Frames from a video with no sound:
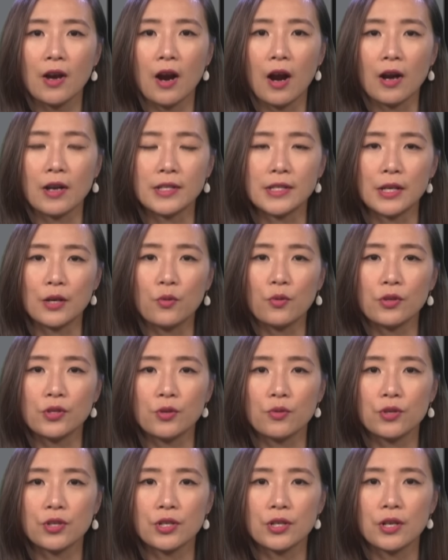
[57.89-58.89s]
而结果
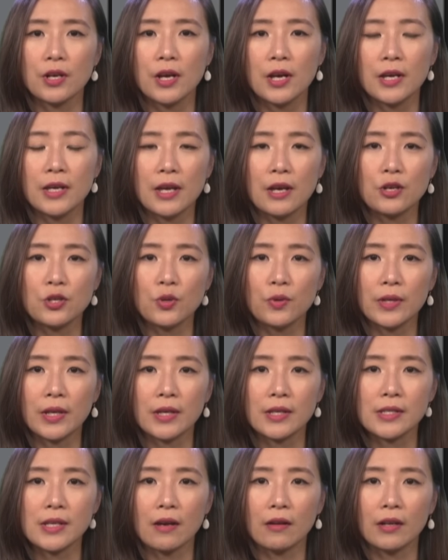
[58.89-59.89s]
就是严重
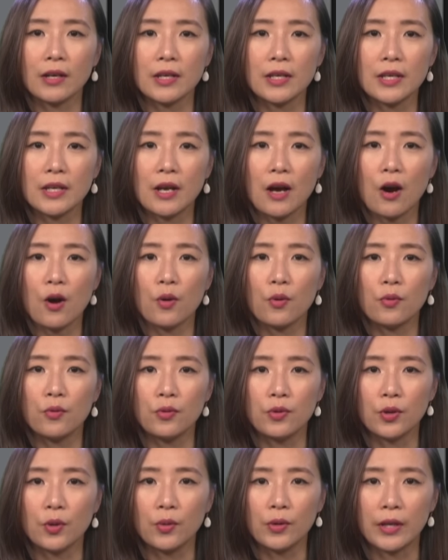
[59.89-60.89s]
影响了依靠
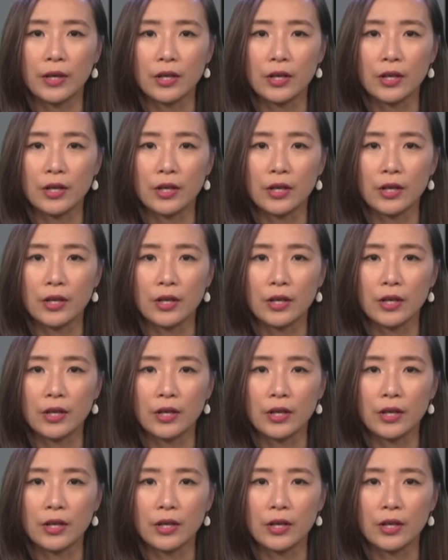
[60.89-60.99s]
旅游零